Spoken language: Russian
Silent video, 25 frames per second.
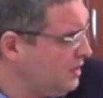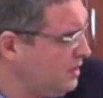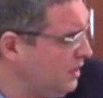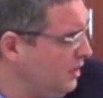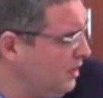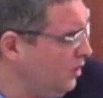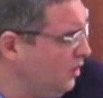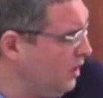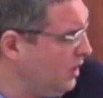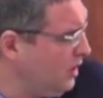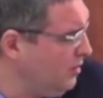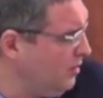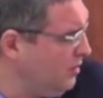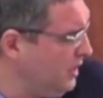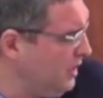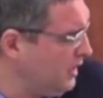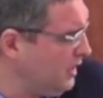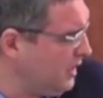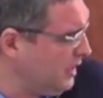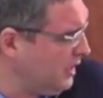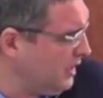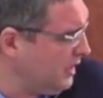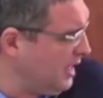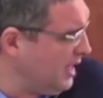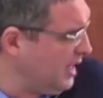с налогами и
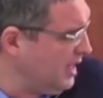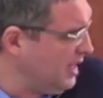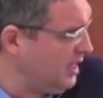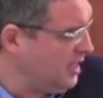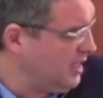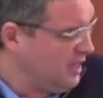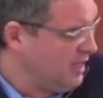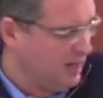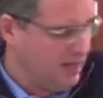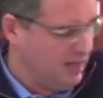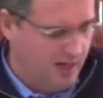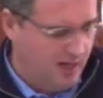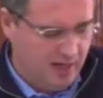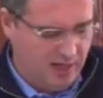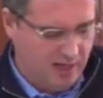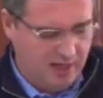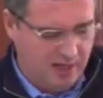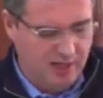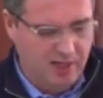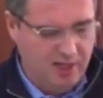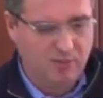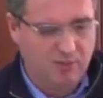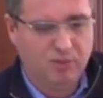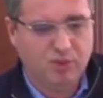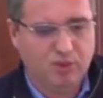так далее,
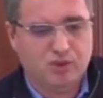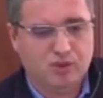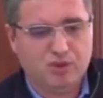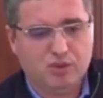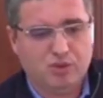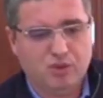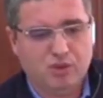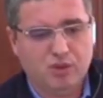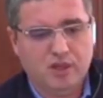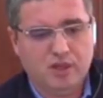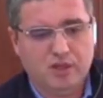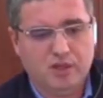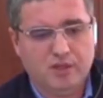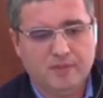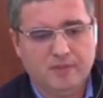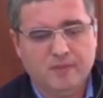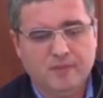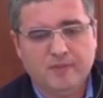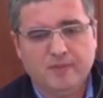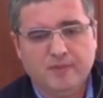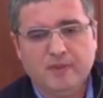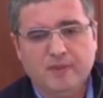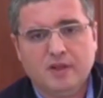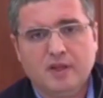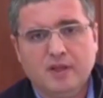она будет стоить
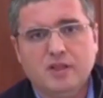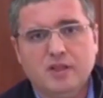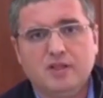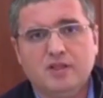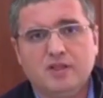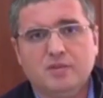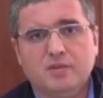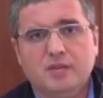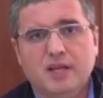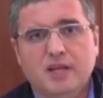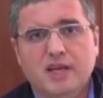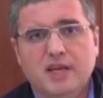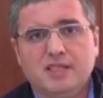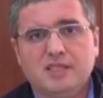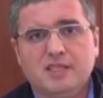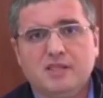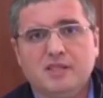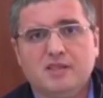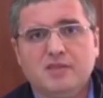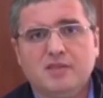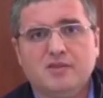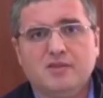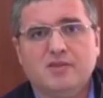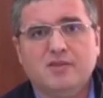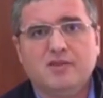
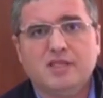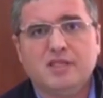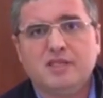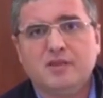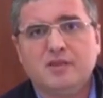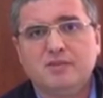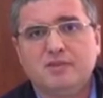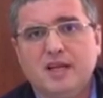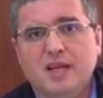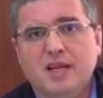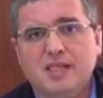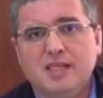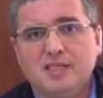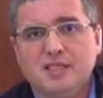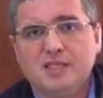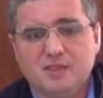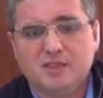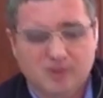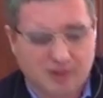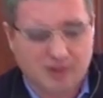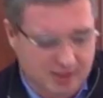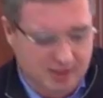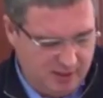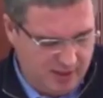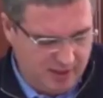17,
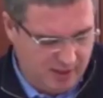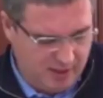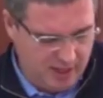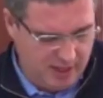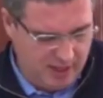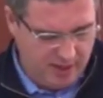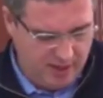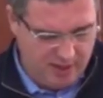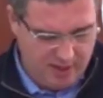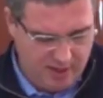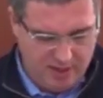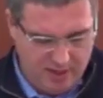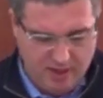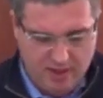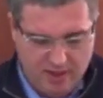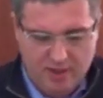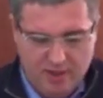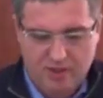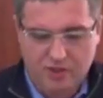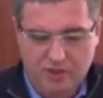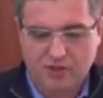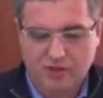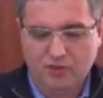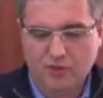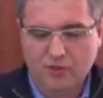18, 20 лей.
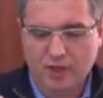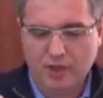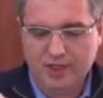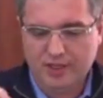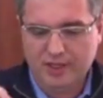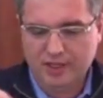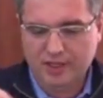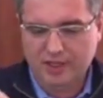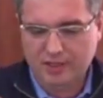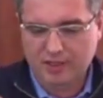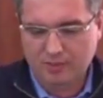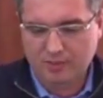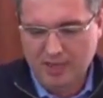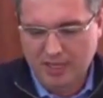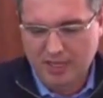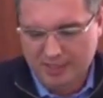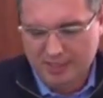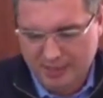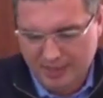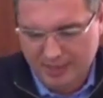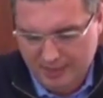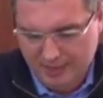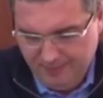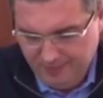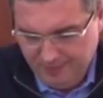Сегодня эти
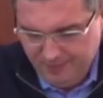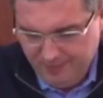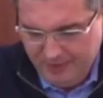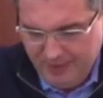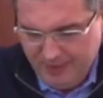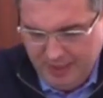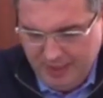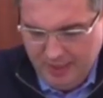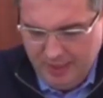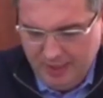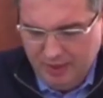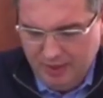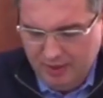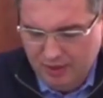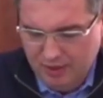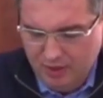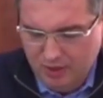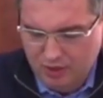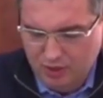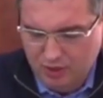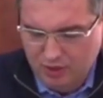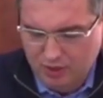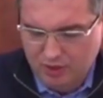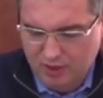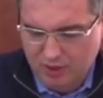маски,
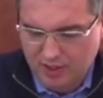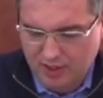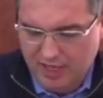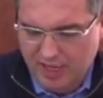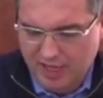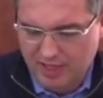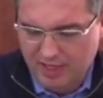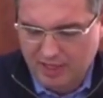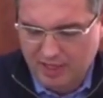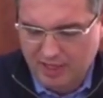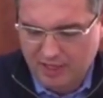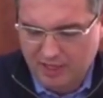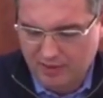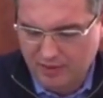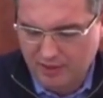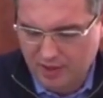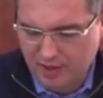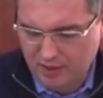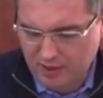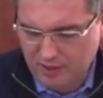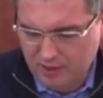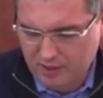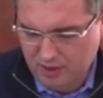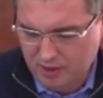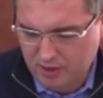значит, я
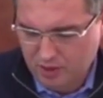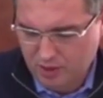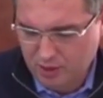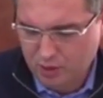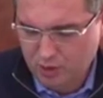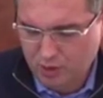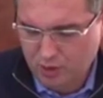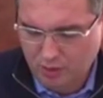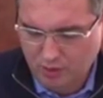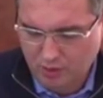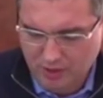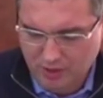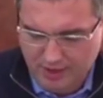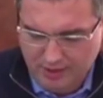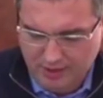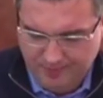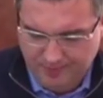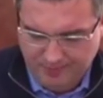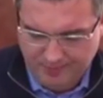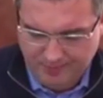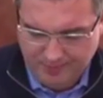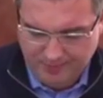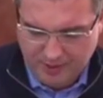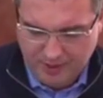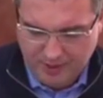договорился, что
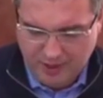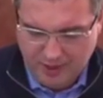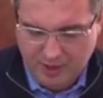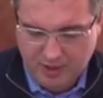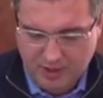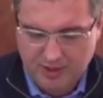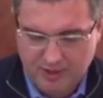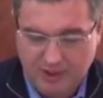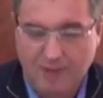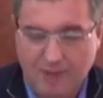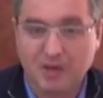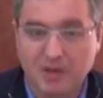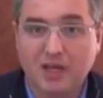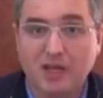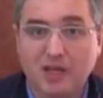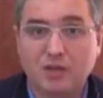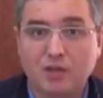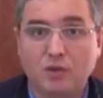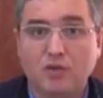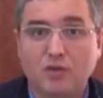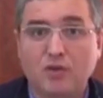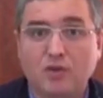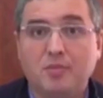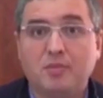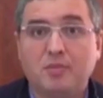мы, нами
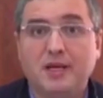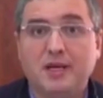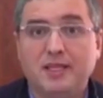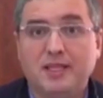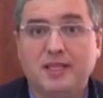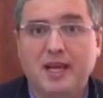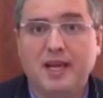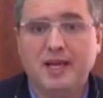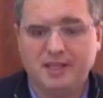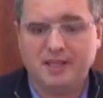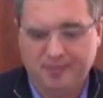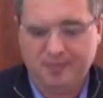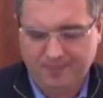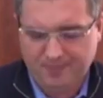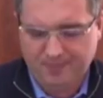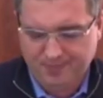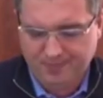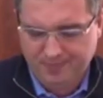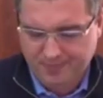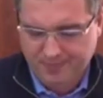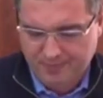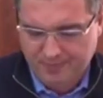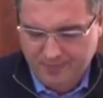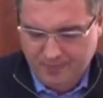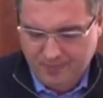готовы продать,
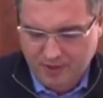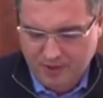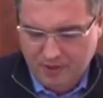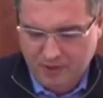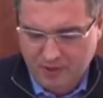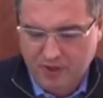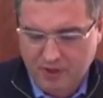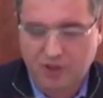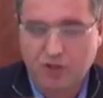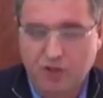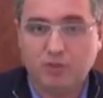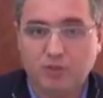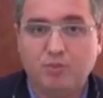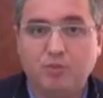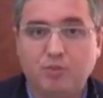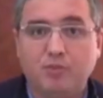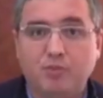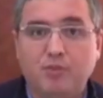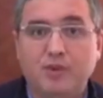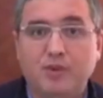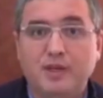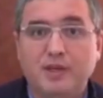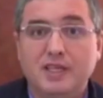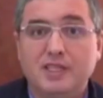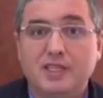значит,
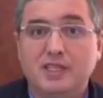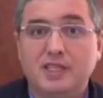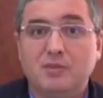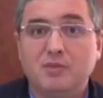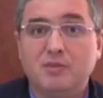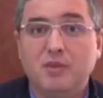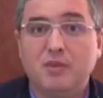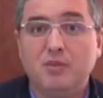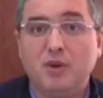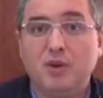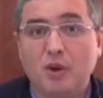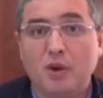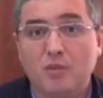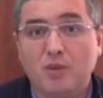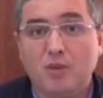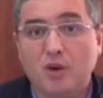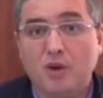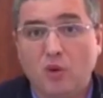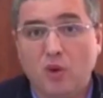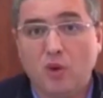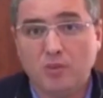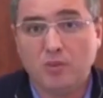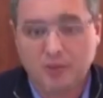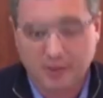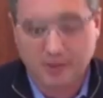если мы берем
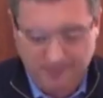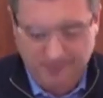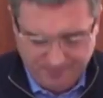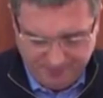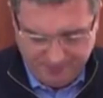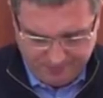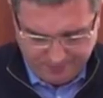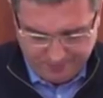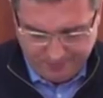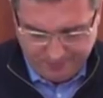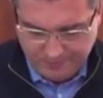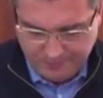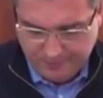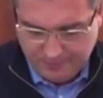их оптом,